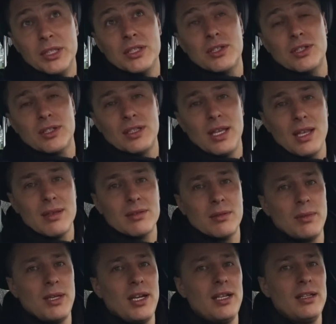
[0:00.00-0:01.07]
сейчас едем
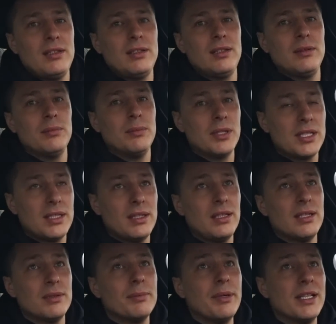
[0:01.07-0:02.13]
забирать
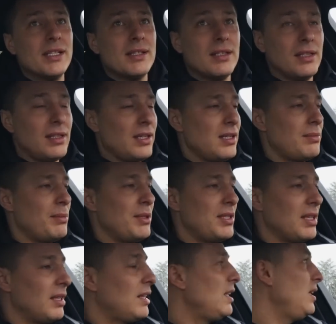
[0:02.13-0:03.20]
Mercedes-Benz
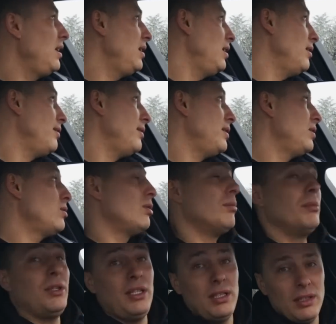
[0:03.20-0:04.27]
CLS-53 и везем
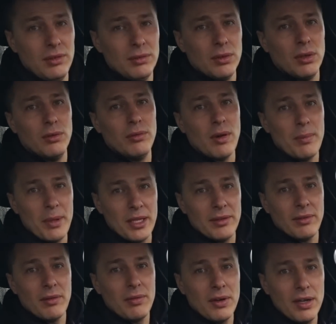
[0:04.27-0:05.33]
его опять
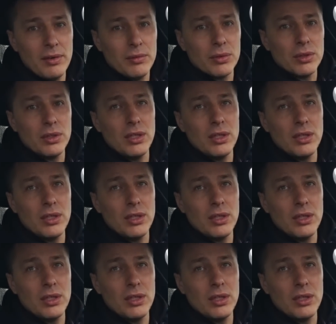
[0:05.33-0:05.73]
во Франкфурт